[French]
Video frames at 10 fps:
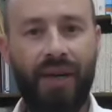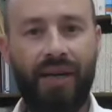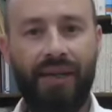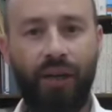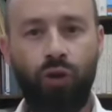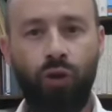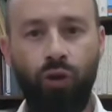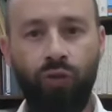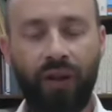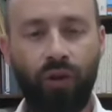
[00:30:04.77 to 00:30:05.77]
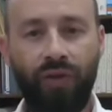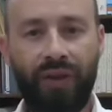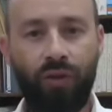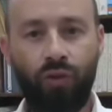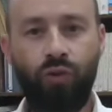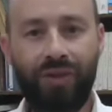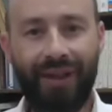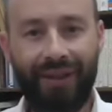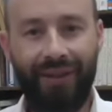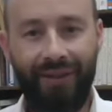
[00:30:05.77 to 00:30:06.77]
C'est-à-dire, ce que tu vas trouver dans le
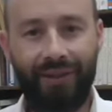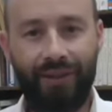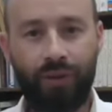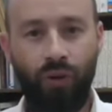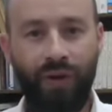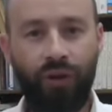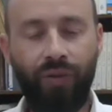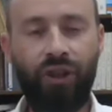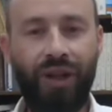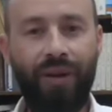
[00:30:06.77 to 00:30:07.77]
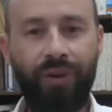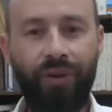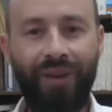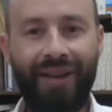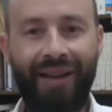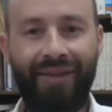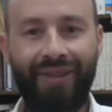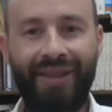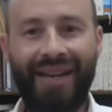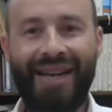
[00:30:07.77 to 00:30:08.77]
Kuzari, ce qu'on va trouver chez Rabbi Wilda
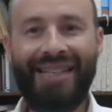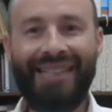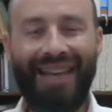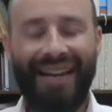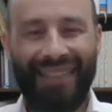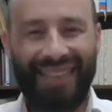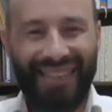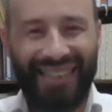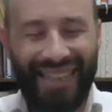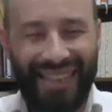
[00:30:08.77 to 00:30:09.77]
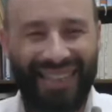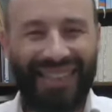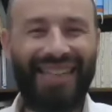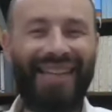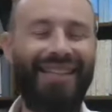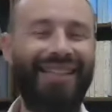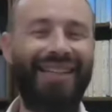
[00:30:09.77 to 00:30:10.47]
Levi, ça a été trié